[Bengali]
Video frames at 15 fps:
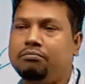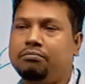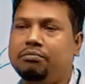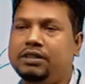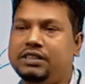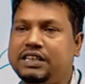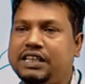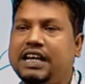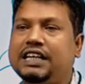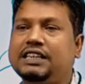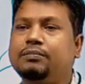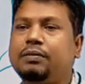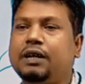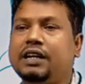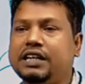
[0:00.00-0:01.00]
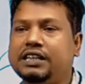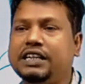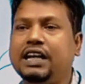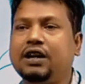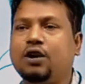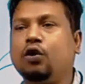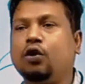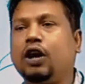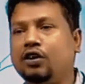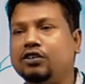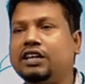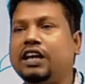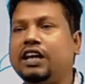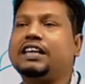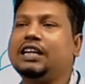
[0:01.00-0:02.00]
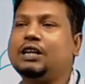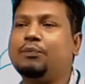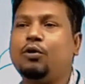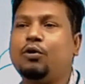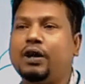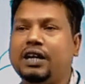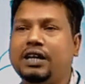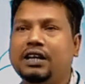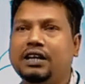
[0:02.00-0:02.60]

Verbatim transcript: বিসিএস আচ্ছা। বা রিটেন অন্যান্য জায়গা থেকে পড়ে